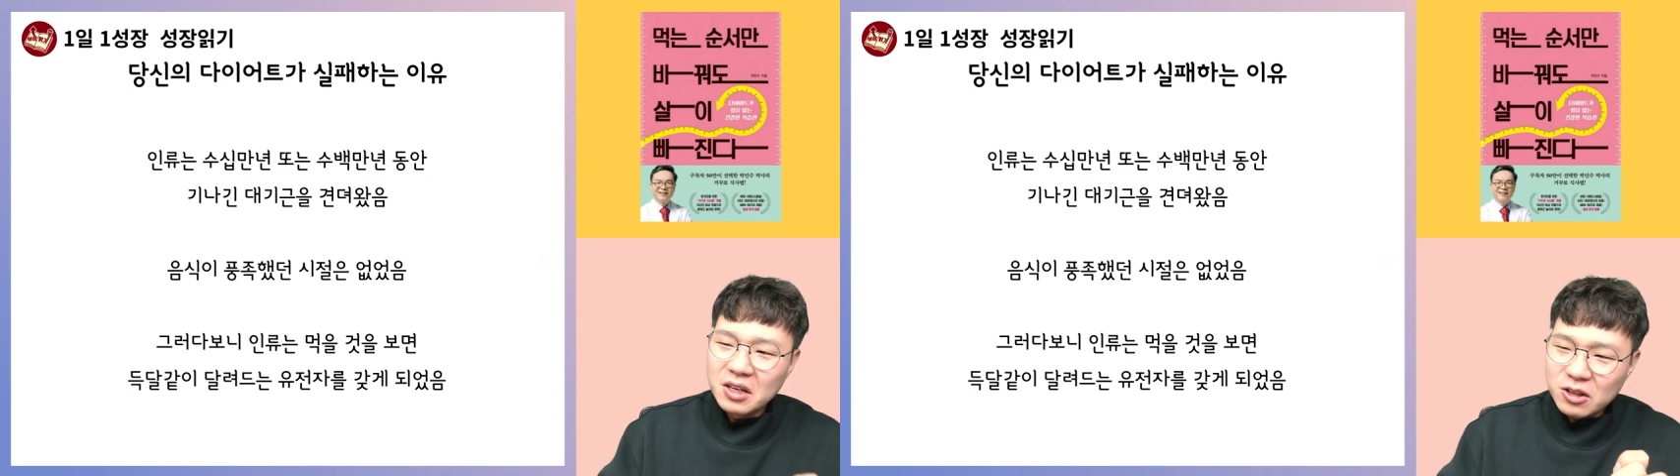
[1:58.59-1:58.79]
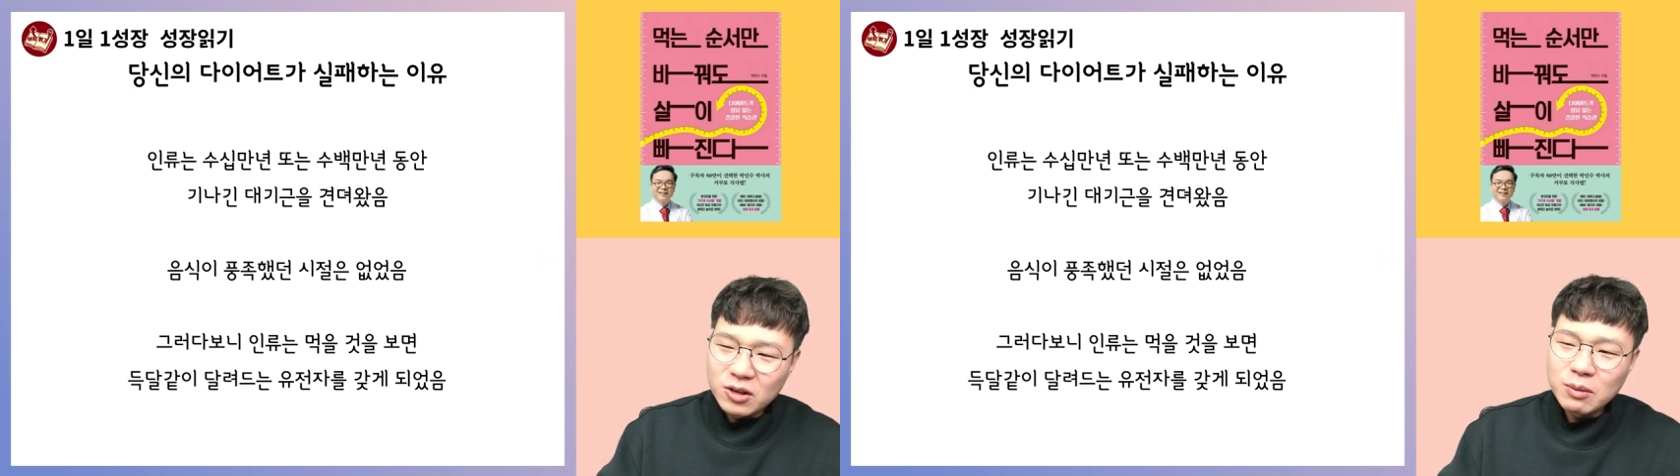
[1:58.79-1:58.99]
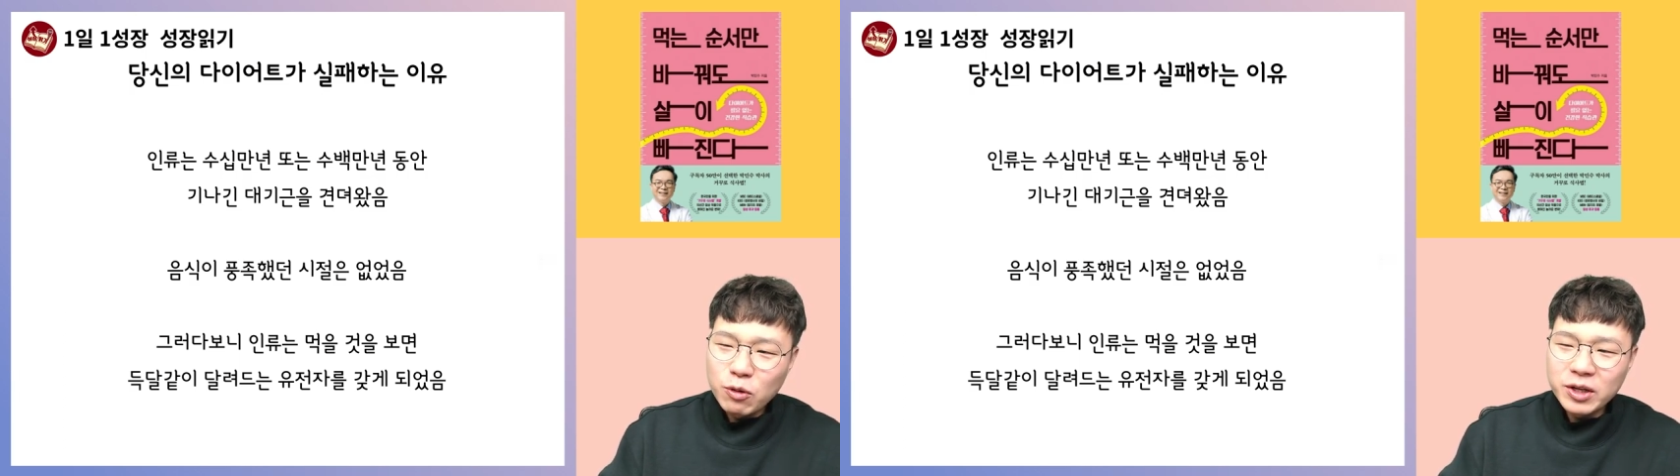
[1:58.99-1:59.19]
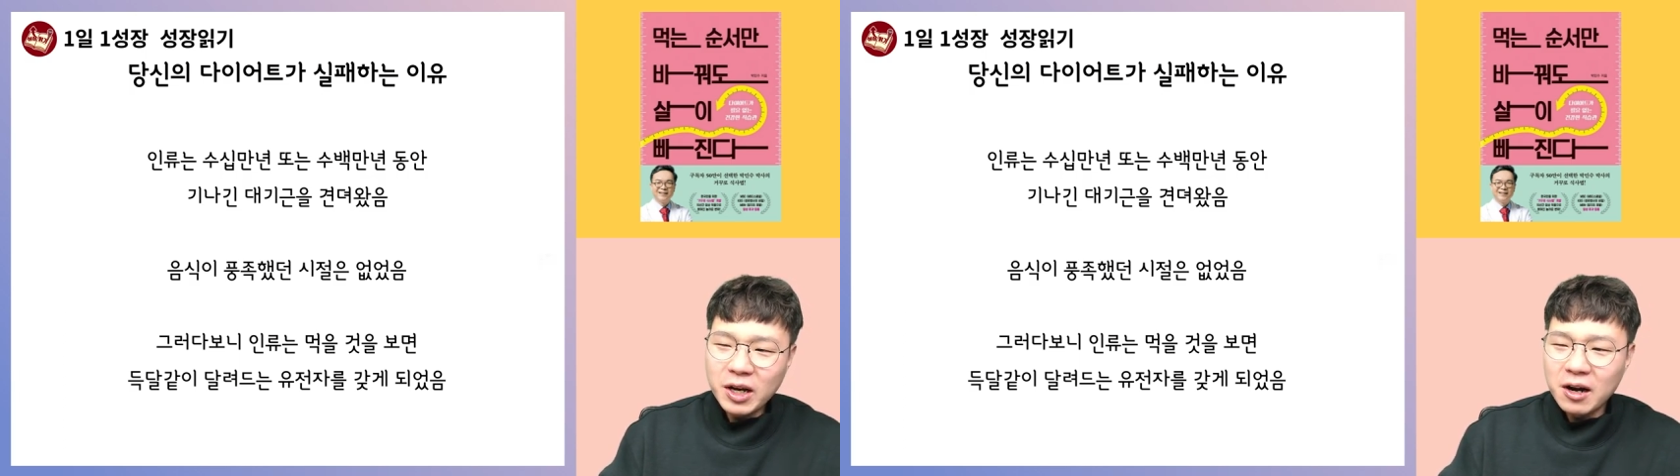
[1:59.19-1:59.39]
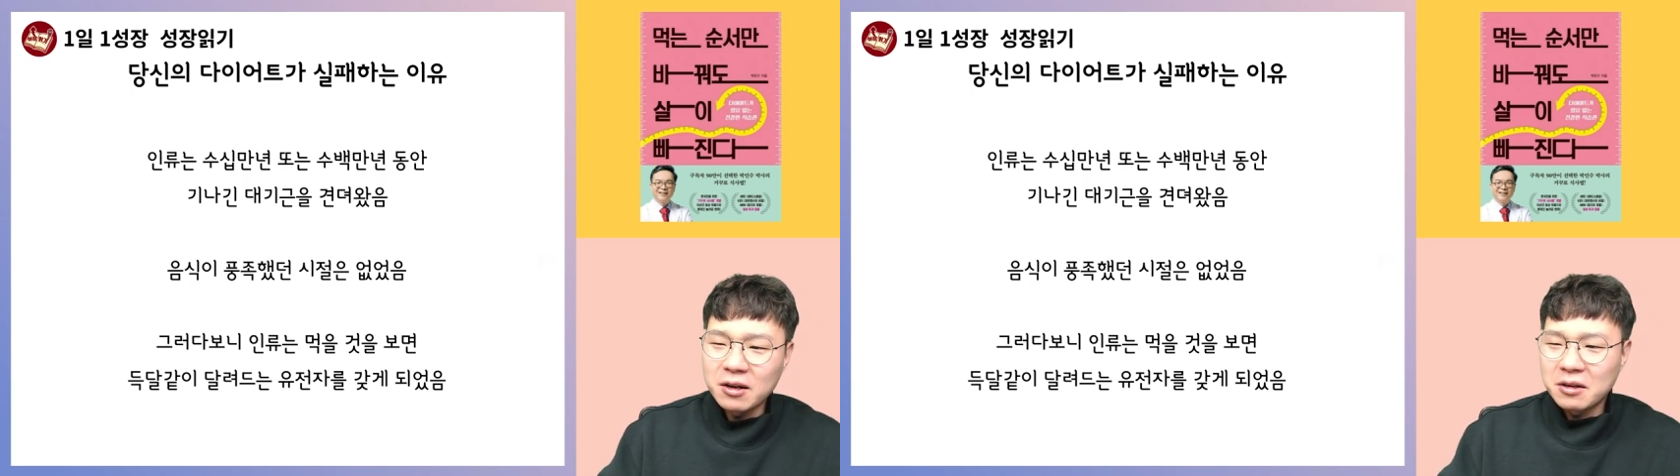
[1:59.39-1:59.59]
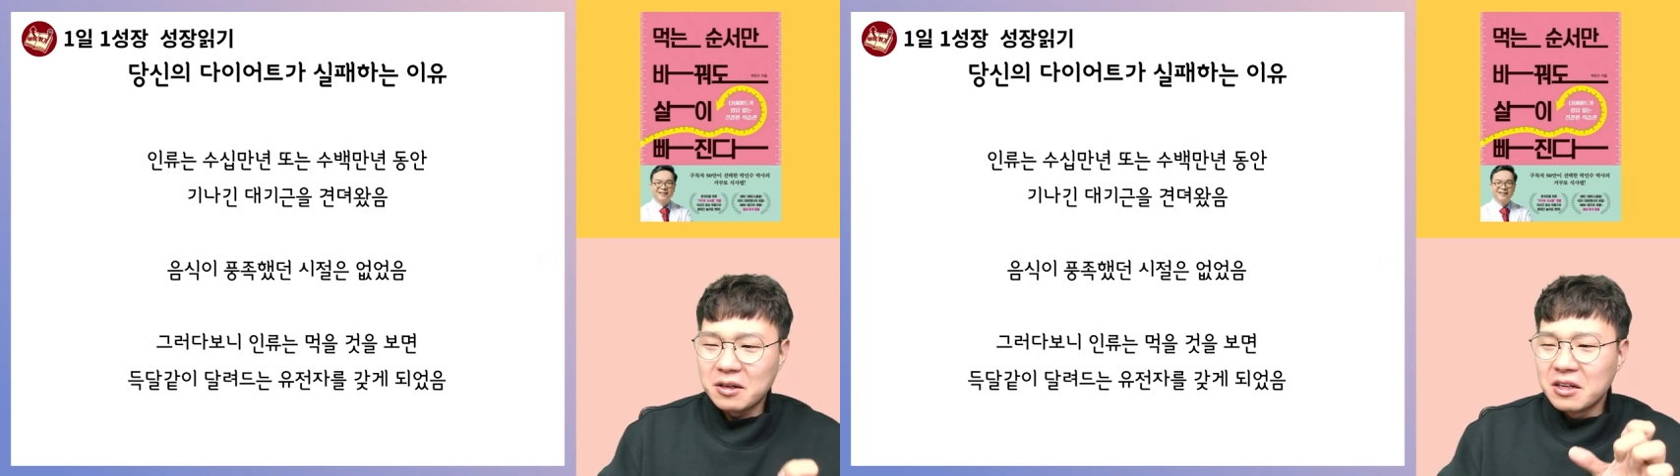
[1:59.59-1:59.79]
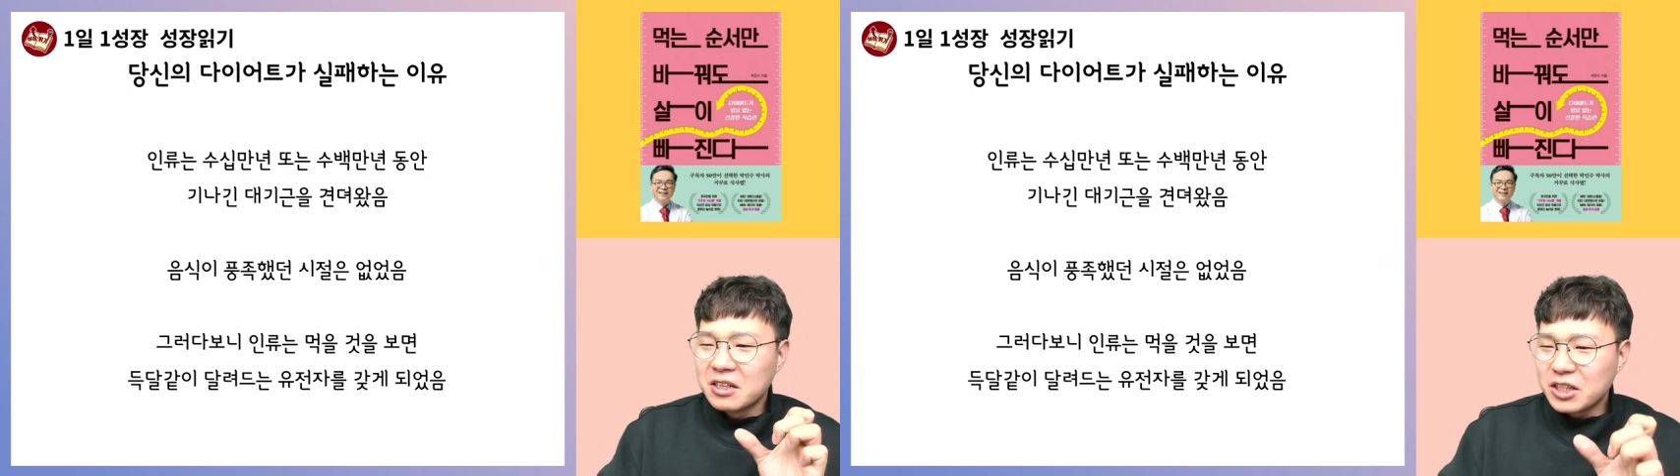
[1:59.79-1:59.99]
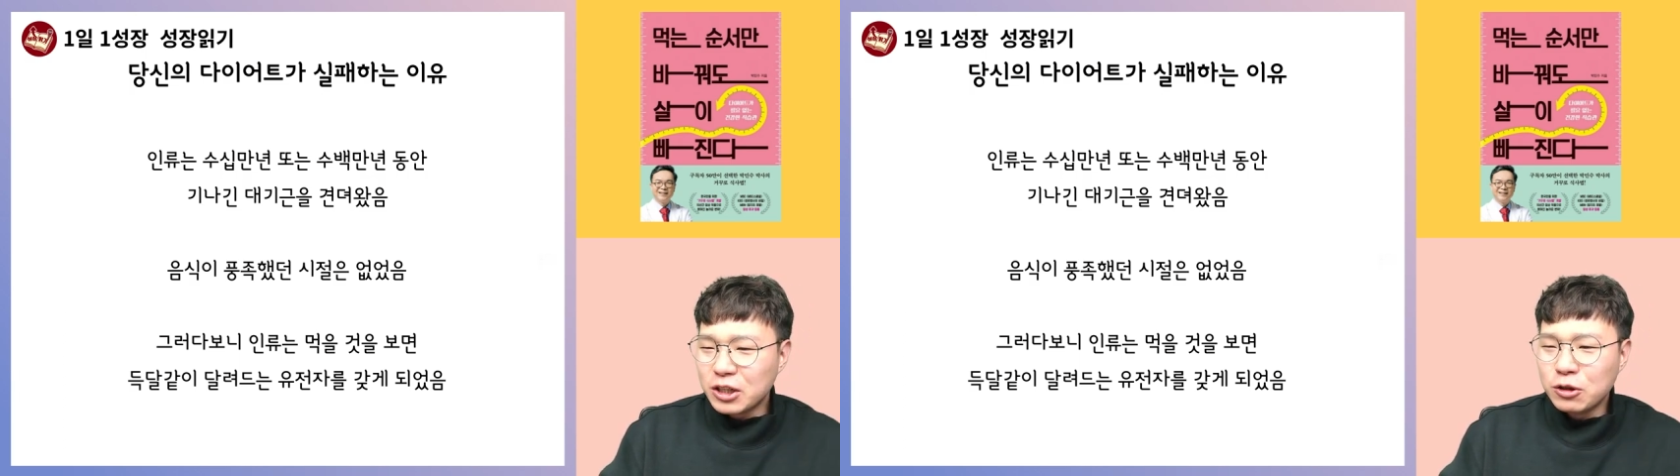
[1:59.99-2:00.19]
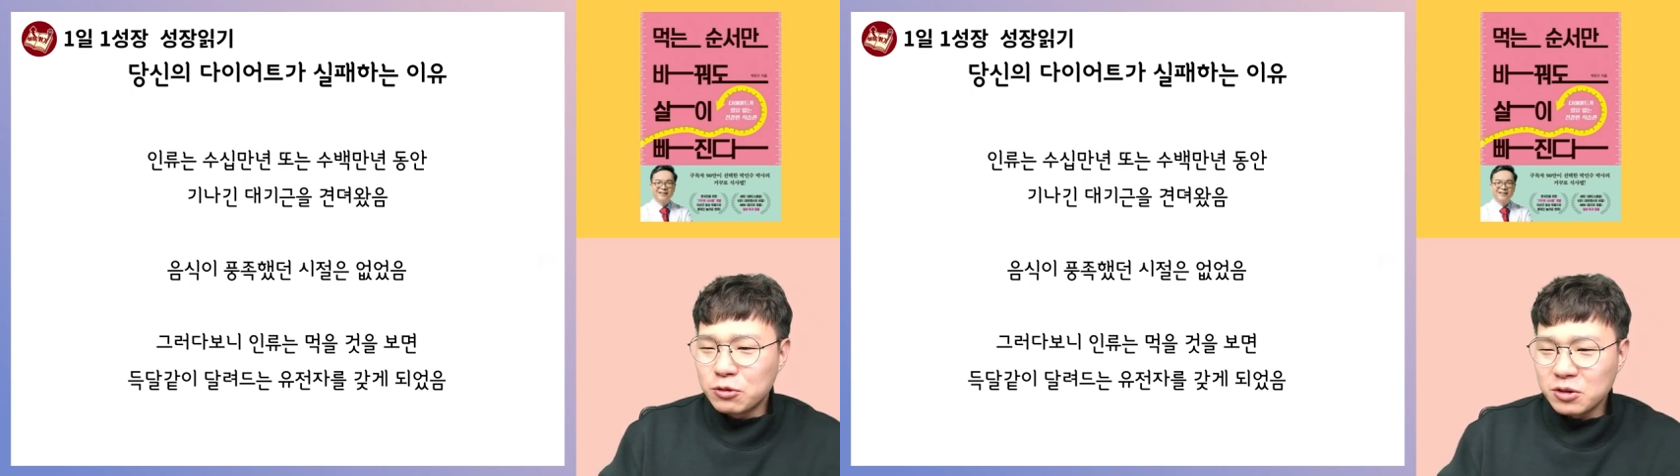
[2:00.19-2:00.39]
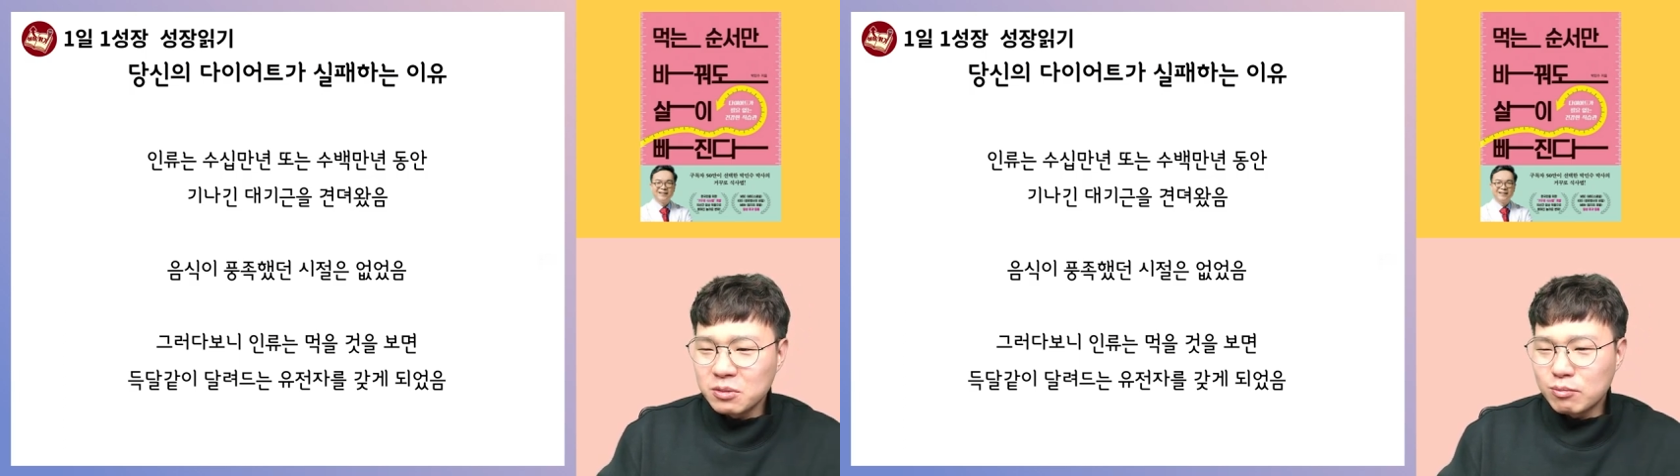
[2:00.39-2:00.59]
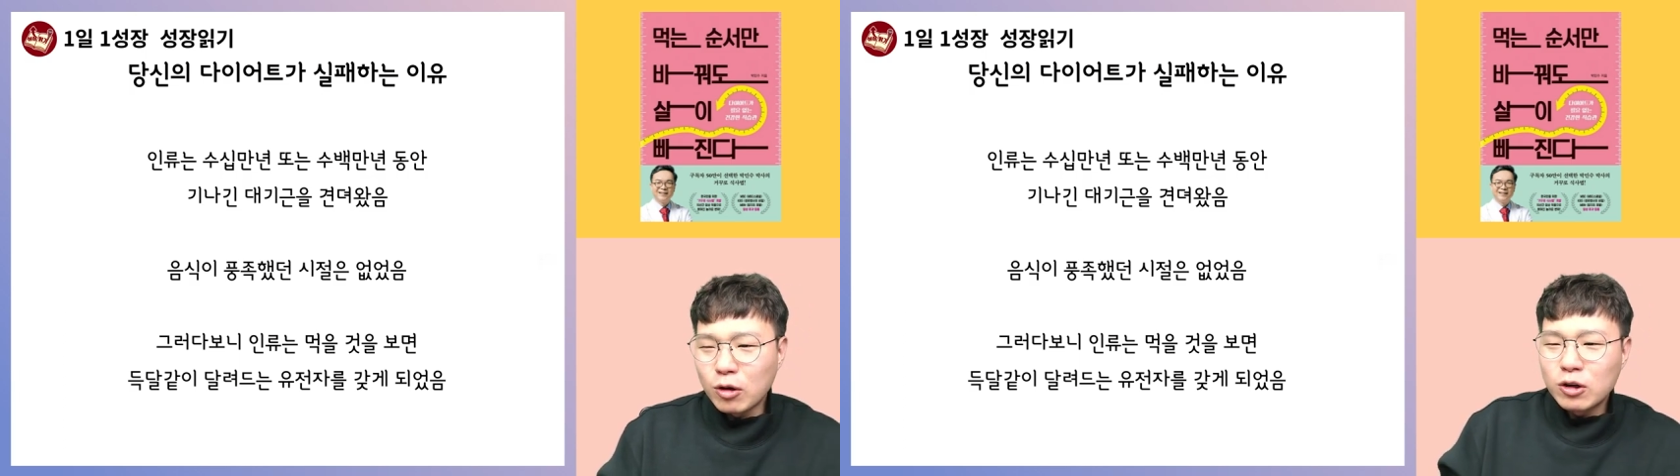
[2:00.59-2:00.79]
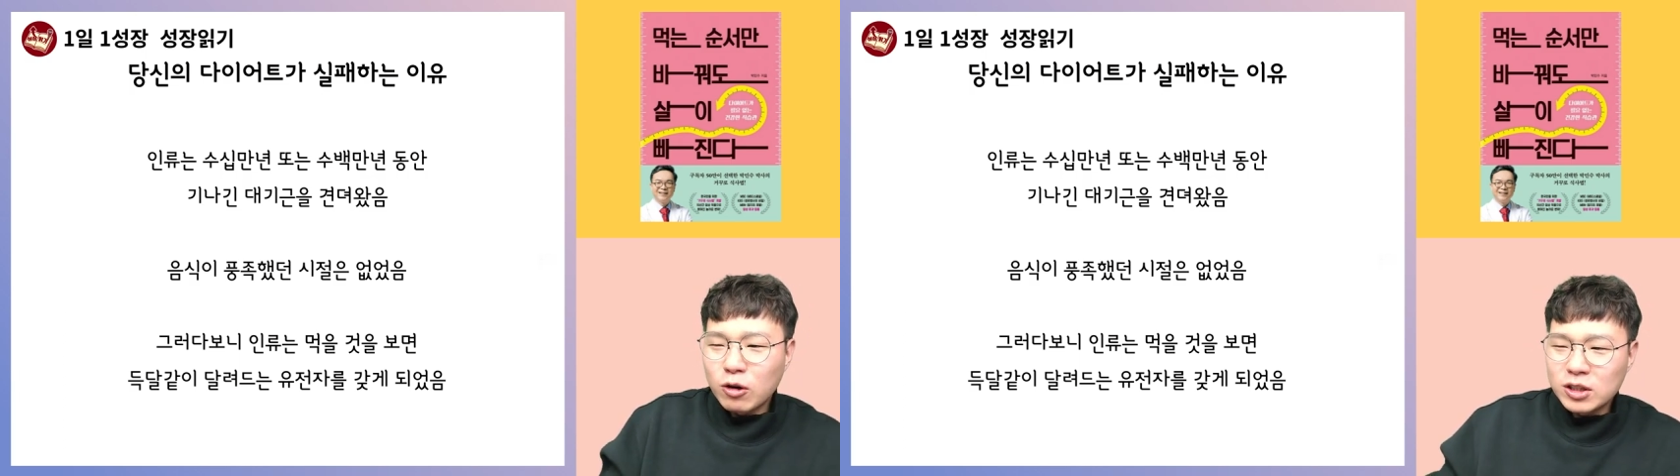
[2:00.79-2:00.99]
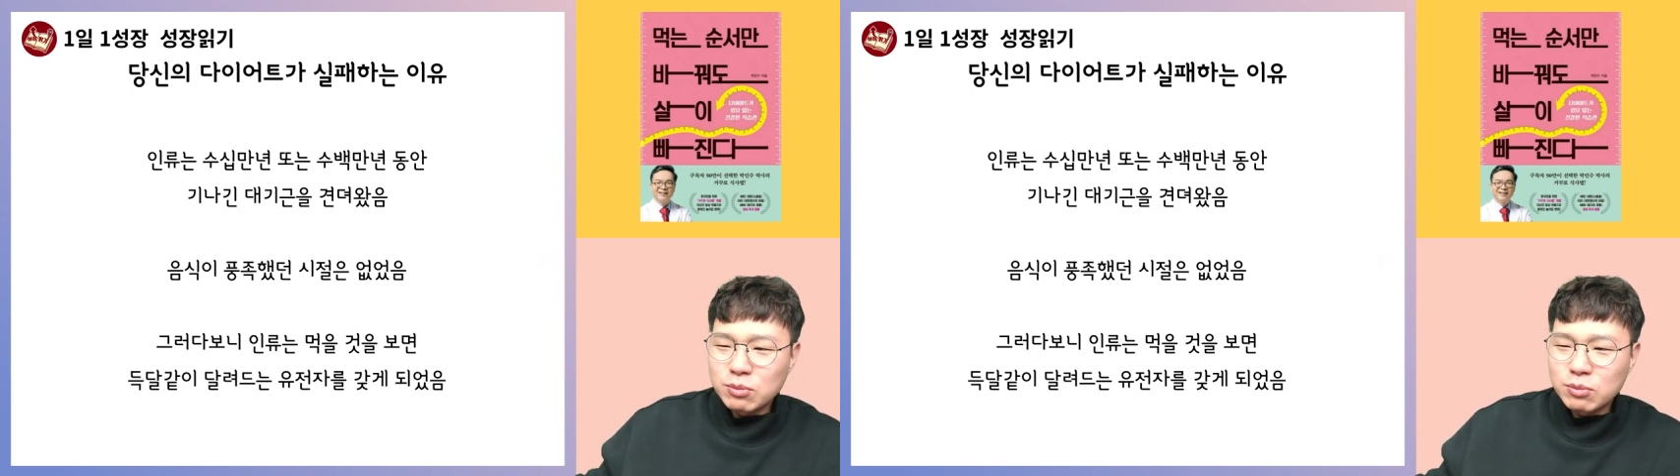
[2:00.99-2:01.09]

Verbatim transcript: 그러다 보니까 인류는 먹을 것을